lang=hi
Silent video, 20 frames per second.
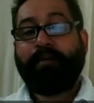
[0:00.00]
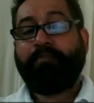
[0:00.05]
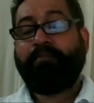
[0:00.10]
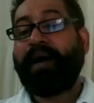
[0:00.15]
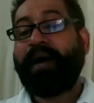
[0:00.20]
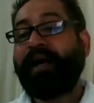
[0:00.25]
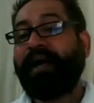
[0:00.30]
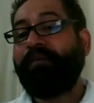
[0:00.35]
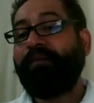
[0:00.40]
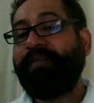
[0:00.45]

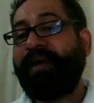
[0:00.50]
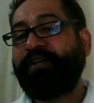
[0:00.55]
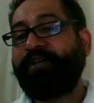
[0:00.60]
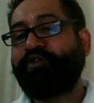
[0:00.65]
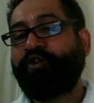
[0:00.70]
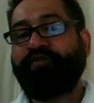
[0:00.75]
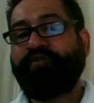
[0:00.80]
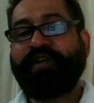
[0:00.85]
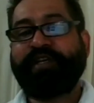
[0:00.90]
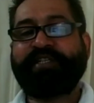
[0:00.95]
मंगल
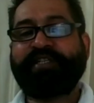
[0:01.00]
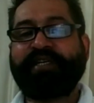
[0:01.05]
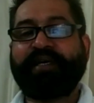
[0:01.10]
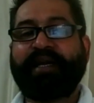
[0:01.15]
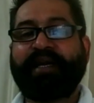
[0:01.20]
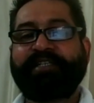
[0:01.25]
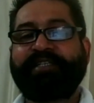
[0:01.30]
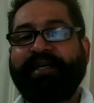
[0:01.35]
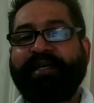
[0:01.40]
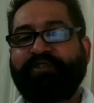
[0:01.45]
मेष और वृश्चिक
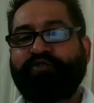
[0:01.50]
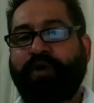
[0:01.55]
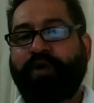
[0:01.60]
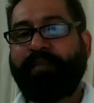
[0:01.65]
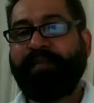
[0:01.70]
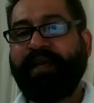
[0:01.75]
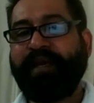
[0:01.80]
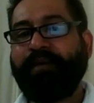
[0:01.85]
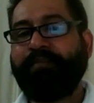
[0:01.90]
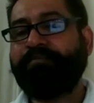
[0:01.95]
राशि के
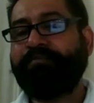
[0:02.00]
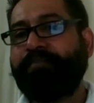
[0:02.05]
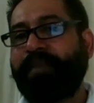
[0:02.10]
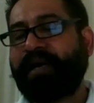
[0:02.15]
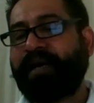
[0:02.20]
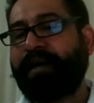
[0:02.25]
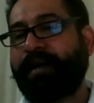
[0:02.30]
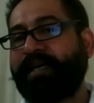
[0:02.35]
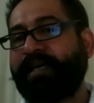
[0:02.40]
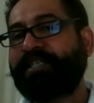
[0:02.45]
स्वामी हैं
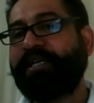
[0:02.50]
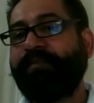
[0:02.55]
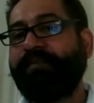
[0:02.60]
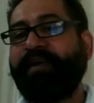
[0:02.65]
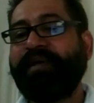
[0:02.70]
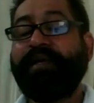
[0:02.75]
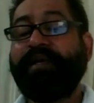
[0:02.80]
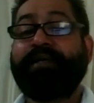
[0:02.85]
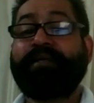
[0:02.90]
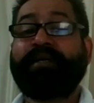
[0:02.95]
मकर राशि
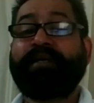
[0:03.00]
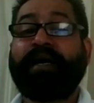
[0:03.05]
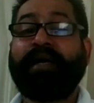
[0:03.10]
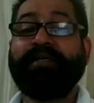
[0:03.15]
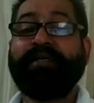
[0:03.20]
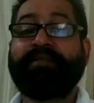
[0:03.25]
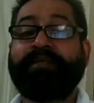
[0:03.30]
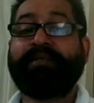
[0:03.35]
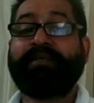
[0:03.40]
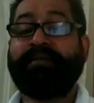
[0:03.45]
में ये
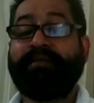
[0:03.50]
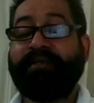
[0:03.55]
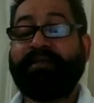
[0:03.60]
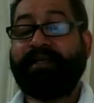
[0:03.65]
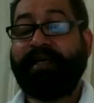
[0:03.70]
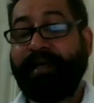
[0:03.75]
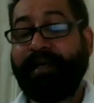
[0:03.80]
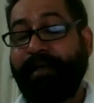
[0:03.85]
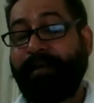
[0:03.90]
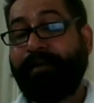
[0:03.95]
28
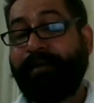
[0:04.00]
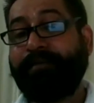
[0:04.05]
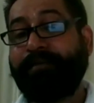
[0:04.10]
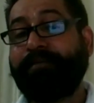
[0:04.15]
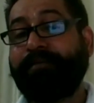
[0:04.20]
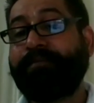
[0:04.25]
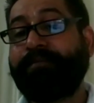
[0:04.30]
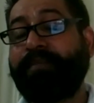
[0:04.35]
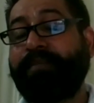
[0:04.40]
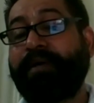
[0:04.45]
डिग्री
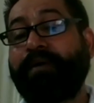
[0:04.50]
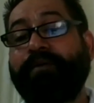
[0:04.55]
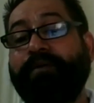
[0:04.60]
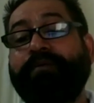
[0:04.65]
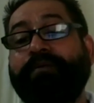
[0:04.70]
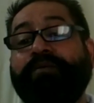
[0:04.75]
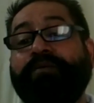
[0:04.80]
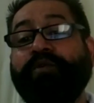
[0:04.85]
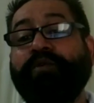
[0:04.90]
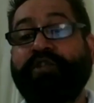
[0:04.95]
पर
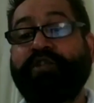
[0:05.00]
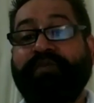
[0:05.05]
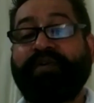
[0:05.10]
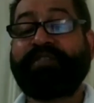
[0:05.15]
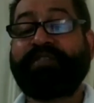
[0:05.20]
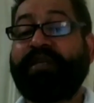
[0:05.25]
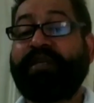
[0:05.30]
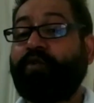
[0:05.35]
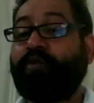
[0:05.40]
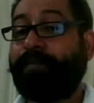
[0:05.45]
उच्च
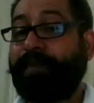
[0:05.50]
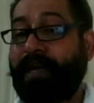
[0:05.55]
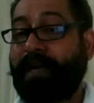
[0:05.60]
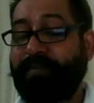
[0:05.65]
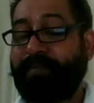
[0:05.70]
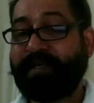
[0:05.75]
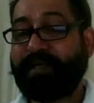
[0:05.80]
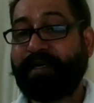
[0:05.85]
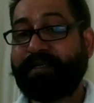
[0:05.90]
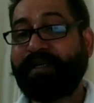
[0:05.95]
अवस्था को
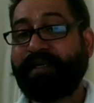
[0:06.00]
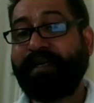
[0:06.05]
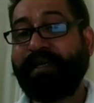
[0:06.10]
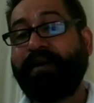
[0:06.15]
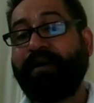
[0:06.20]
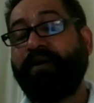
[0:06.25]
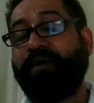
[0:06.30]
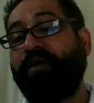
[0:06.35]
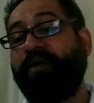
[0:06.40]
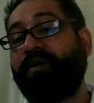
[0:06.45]
प्राप्त करते
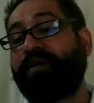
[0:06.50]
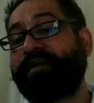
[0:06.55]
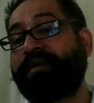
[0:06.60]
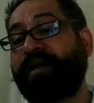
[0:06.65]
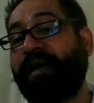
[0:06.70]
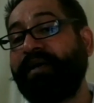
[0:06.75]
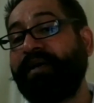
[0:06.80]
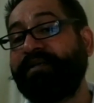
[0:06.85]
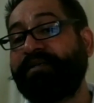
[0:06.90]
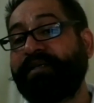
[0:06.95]
हैं और
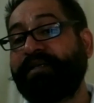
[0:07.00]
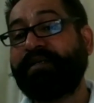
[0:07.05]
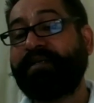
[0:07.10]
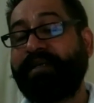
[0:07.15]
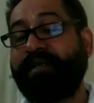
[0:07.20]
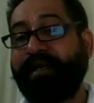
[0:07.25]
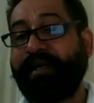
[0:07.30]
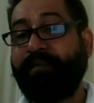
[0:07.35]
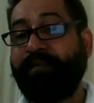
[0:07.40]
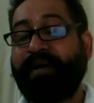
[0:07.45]
28
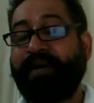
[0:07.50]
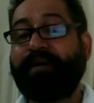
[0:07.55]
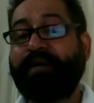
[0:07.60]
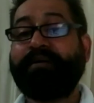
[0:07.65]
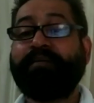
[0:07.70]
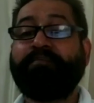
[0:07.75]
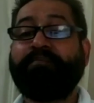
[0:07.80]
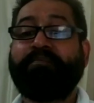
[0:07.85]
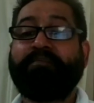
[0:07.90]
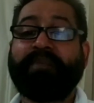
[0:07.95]
डिग्री पर
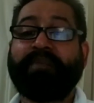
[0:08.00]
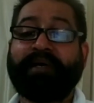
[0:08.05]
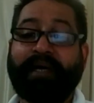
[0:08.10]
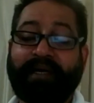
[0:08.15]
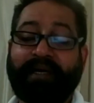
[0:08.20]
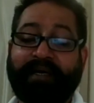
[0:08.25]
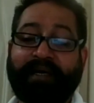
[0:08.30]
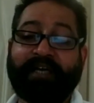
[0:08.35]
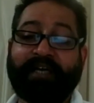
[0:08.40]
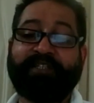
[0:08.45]

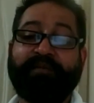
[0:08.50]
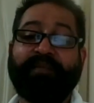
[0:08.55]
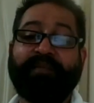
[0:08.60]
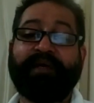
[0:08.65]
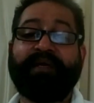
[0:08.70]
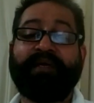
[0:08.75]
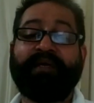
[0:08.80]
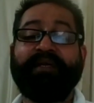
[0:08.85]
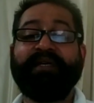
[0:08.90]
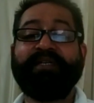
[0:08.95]
कर्क राशि
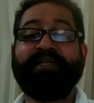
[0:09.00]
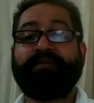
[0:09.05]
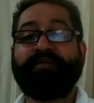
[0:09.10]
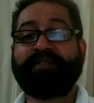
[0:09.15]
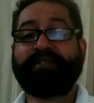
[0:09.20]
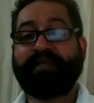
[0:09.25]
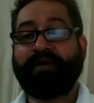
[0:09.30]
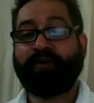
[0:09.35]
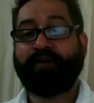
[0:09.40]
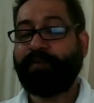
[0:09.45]
में नीच
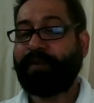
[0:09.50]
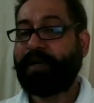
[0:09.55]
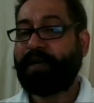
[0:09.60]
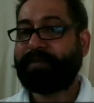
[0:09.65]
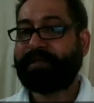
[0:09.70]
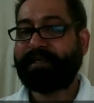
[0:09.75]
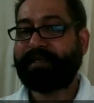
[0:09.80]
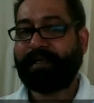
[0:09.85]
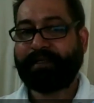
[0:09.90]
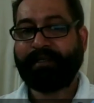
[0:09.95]
अवस्था को
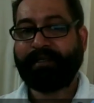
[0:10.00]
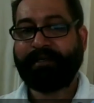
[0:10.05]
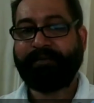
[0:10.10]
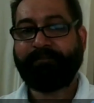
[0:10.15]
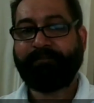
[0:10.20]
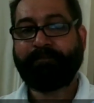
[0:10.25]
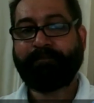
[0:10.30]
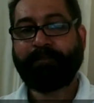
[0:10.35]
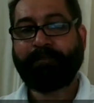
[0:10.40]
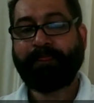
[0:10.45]
प्राप्त करते
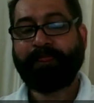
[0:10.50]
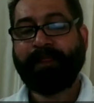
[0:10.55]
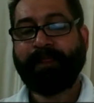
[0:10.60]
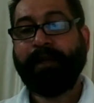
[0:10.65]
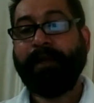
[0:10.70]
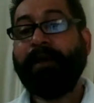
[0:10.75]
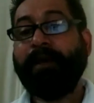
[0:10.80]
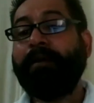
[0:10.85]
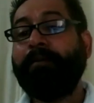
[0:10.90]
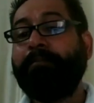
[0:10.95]

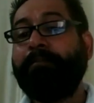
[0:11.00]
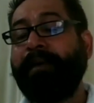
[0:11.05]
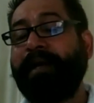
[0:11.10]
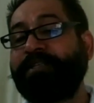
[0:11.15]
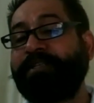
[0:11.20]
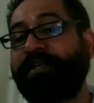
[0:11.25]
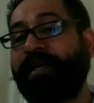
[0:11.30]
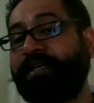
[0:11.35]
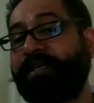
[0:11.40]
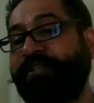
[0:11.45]
हैं
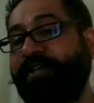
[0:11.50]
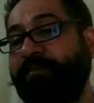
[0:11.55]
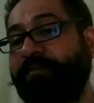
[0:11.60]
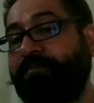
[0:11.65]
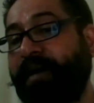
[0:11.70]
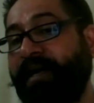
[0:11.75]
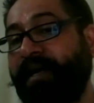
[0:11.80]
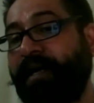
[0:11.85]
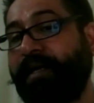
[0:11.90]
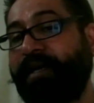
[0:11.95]
मेष राशि
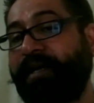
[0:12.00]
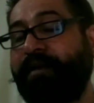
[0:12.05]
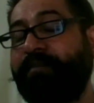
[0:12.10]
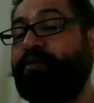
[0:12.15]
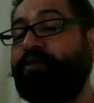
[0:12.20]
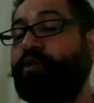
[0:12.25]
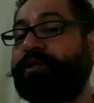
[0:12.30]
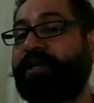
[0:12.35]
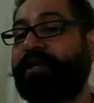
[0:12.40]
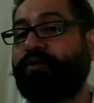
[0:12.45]
मंगल की
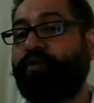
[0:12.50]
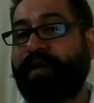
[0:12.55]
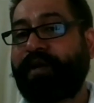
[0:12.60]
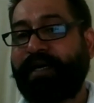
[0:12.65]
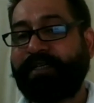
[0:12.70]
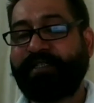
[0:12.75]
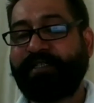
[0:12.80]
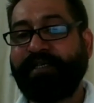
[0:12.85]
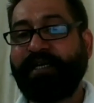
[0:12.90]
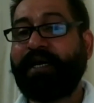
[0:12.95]
मूल त्रिकोण
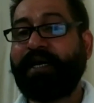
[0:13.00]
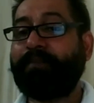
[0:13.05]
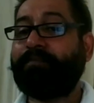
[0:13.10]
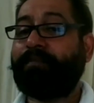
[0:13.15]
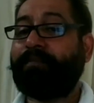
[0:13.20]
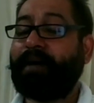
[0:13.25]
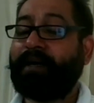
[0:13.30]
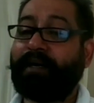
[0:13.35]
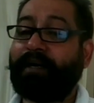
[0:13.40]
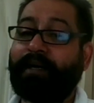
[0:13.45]
राशि है
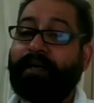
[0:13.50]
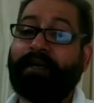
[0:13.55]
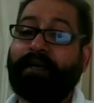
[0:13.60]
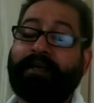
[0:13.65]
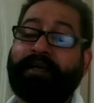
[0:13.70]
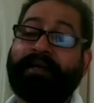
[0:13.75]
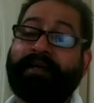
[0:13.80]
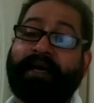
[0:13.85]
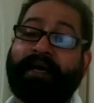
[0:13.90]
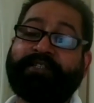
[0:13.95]
मंगल
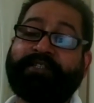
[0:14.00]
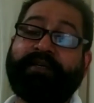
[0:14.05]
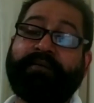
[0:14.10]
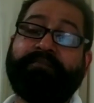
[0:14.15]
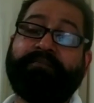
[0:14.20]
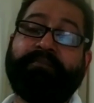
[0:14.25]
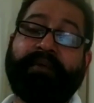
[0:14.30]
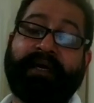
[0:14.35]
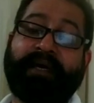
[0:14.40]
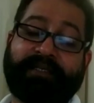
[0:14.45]
की राशि
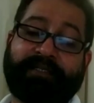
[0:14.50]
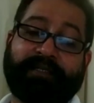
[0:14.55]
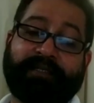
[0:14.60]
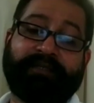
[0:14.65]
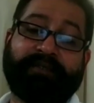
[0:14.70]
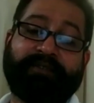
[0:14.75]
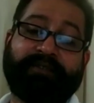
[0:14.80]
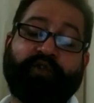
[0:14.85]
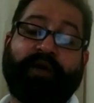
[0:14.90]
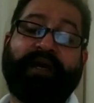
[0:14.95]
मेष
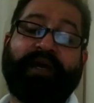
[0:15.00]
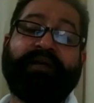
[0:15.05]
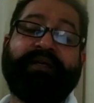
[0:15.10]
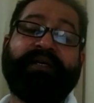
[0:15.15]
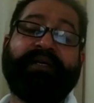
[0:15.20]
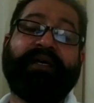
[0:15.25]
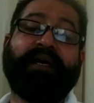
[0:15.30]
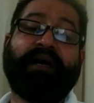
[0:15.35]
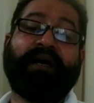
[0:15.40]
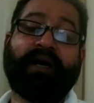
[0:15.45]
जो
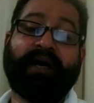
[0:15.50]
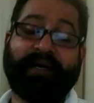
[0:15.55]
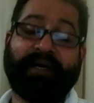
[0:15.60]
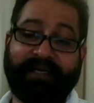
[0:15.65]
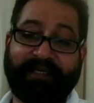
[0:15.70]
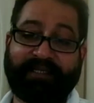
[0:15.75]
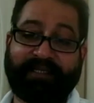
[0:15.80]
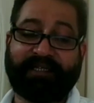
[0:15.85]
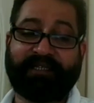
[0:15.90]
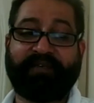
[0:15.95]
है ये
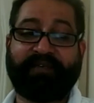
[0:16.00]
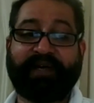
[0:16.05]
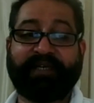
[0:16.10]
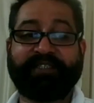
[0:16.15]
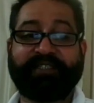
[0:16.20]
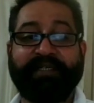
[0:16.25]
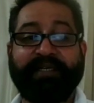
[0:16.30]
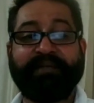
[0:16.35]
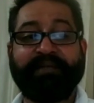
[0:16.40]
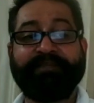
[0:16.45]
अग्नि तत्व
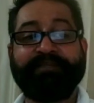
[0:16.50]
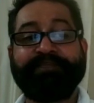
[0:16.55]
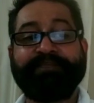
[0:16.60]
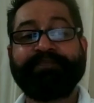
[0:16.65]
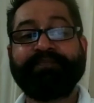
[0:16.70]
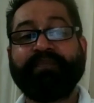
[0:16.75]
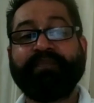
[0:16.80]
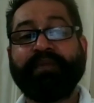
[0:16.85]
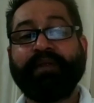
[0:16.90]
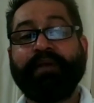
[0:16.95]
राशि है
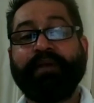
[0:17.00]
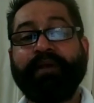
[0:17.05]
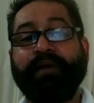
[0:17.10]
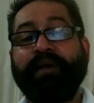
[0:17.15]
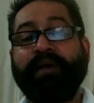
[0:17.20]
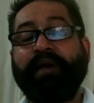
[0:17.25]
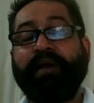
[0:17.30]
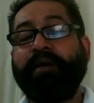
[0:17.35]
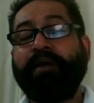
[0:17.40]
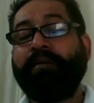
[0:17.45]

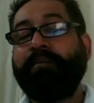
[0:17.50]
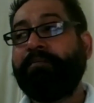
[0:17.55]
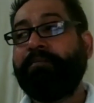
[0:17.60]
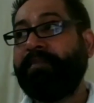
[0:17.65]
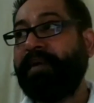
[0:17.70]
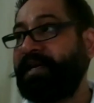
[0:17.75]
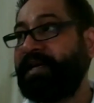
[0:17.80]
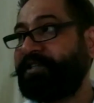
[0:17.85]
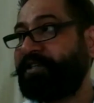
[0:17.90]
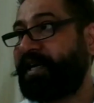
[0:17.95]

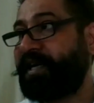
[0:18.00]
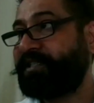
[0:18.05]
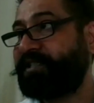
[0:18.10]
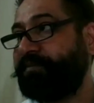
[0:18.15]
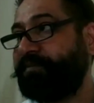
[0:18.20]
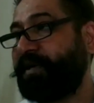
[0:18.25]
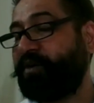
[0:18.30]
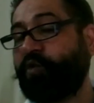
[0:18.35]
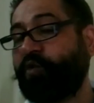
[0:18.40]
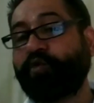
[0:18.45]
मेष
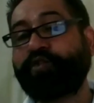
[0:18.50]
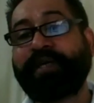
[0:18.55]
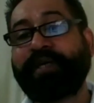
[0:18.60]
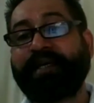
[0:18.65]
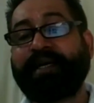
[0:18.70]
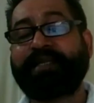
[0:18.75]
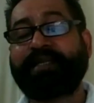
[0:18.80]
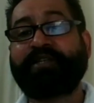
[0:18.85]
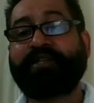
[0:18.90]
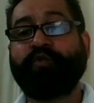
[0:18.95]
राशि में गोचर
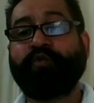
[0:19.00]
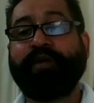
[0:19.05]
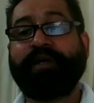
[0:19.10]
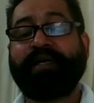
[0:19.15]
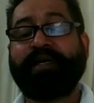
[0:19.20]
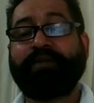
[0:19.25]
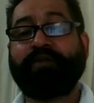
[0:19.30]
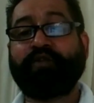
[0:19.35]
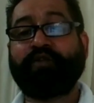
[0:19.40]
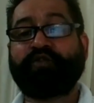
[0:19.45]
करते
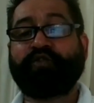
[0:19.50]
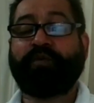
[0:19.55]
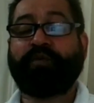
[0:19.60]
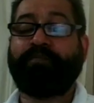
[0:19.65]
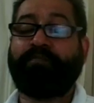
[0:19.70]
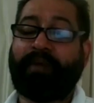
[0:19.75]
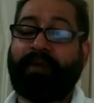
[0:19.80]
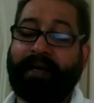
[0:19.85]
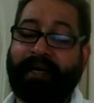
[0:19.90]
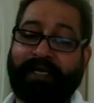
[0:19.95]
हुए दोस्तों
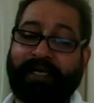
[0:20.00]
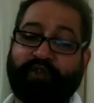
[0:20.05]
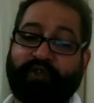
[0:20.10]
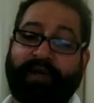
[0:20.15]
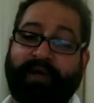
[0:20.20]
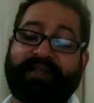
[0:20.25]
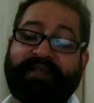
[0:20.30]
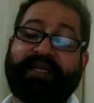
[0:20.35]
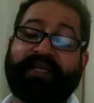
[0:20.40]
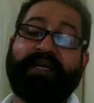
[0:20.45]
मंगल जो
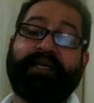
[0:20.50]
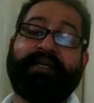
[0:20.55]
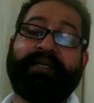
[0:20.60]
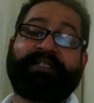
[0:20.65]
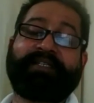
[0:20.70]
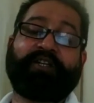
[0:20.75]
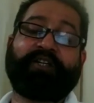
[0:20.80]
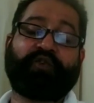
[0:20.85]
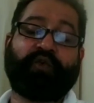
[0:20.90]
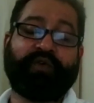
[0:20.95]
है तीन
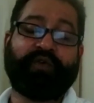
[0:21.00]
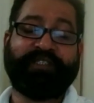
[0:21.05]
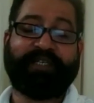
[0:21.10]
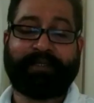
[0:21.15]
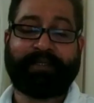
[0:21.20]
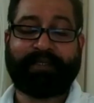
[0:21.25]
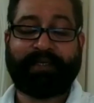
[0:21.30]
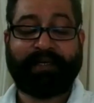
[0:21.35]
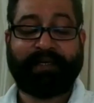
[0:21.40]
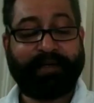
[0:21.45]
नक्षत्रों की
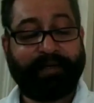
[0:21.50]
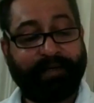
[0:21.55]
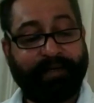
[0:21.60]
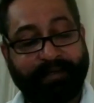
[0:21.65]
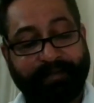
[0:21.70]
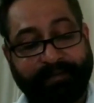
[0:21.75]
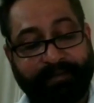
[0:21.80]
यात्रा करें